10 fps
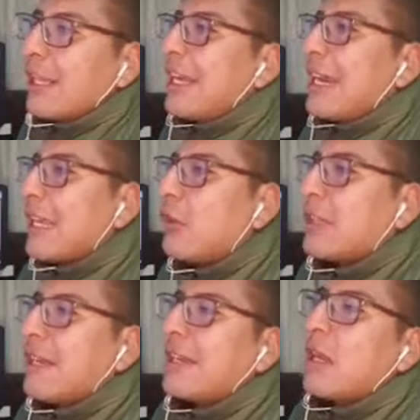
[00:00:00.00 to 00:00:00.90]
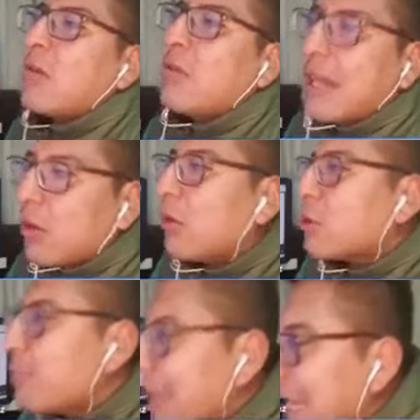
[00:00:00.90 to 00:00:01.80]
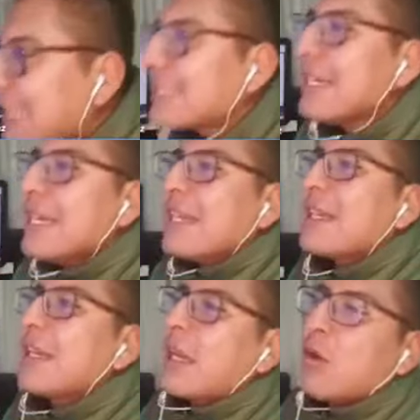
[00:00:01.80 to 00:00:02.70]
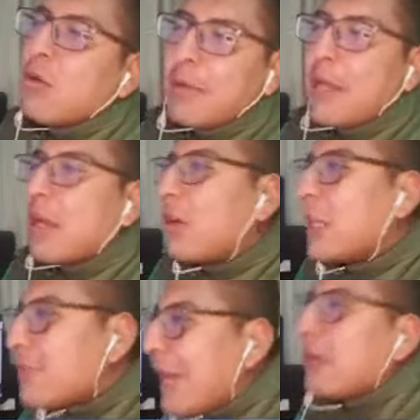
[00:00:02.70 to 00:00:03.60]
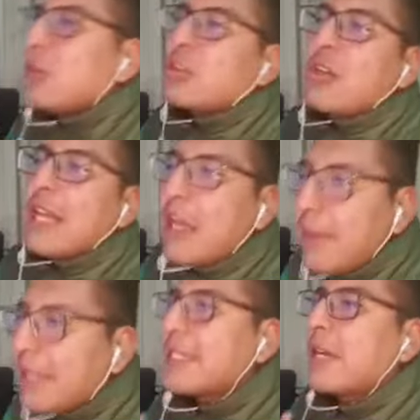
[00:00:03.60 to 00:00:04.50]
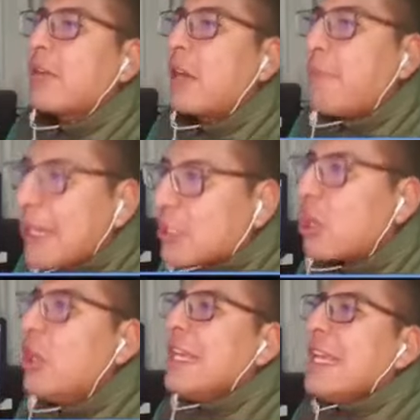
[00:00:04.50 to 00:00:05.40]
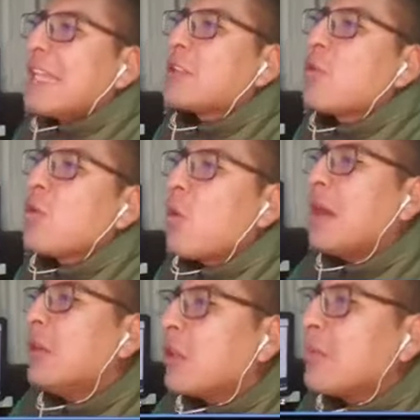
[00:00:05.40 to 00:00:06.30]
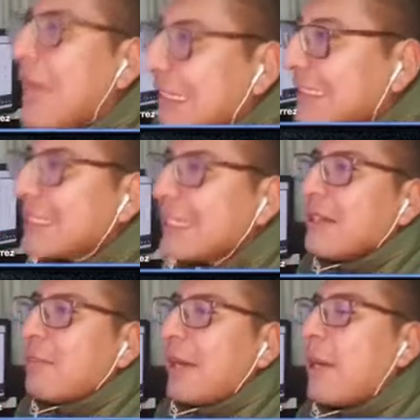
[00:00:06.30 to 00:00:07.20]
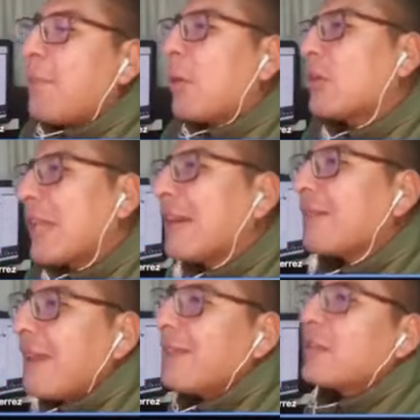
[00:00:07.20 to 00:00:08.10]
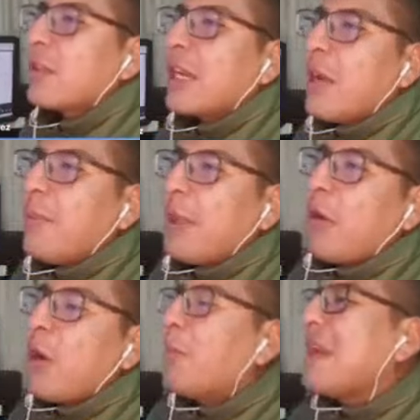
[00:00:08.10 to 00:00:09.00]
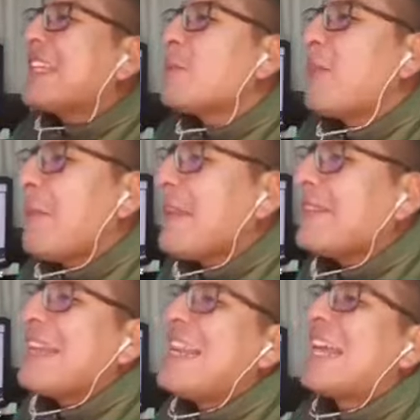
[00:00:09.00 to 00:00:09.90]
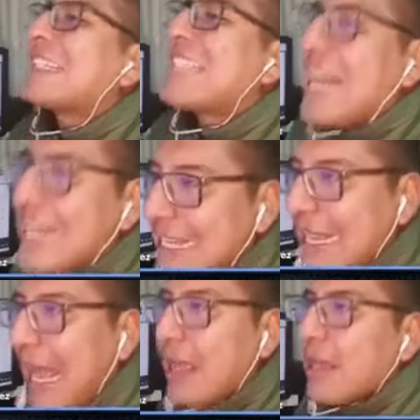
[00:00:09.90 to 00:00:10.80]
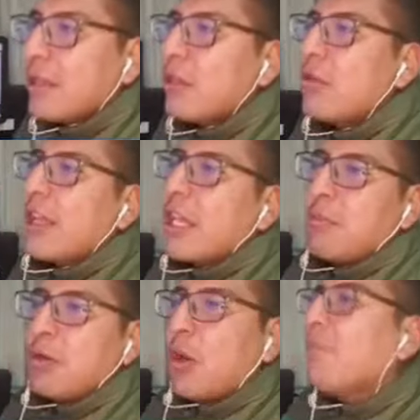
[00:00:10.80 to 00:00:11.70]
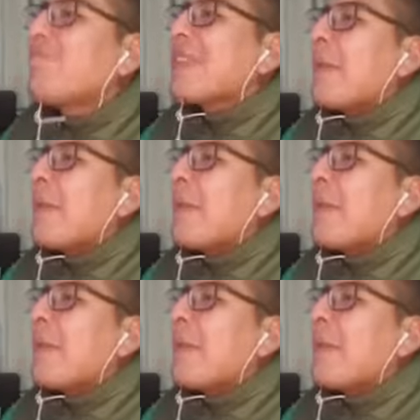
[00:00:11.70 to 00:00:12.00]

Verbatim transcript: De que el arquero tiene que jugar con los pies, tiene que jugar bien con las manos, con la cabeza, con el pecho. Es un jugador más para aportar dentro del campo de juego, principalmente en la salida de un equipo, ¿no?